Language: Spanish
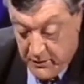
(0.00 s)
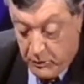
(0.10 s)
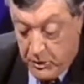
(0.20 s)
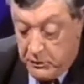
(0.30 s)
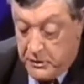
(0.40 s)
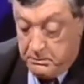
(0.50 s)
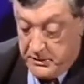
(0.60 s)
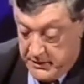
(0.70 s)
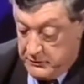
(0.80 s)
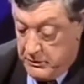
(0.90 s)
Luego
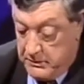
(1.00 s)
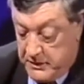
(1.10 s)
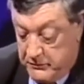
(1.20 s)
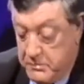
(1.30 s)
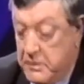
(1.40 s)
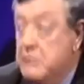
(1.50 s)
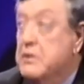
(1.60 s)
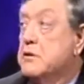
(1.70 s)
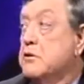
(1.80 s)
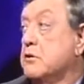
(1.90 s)
después, naturalmente, fue mi
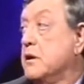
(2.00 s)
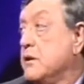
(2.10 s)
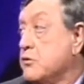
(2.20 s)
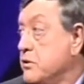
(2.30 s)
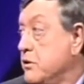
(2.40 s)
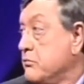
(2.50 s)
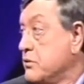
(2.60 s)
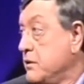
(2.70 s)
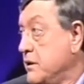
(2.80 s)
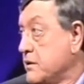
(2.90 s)
encuentro con él en sueños
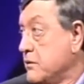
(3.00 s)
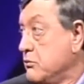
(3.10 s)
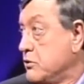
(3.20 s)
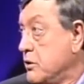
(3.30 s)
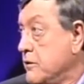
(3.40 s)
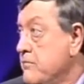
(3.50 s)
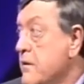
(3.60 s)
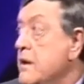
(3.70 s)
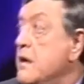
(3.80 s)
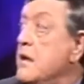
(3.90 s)
de Seductor.
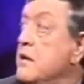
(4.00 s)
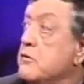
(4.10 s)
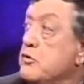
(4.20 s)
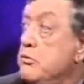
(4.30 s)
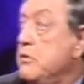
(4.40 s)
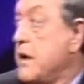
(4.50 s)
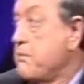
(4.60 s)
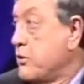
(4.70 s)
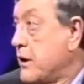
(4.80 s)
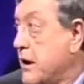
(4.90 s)
Eh, tuve una
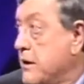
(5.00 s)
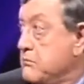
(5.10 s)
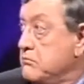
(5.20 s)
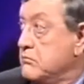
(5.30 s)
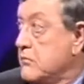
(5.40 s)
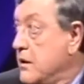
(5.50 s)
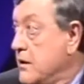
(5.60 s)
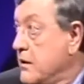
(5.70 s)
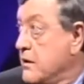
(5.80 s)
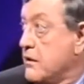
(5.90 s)
época, mm,
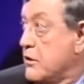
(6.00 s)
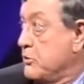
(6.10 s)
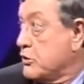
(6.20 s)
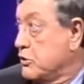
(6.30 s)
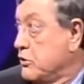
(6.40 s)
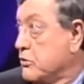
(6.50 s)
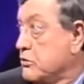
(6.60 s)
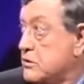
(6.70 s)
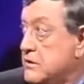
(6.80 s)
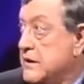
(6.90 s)
eh, como todos,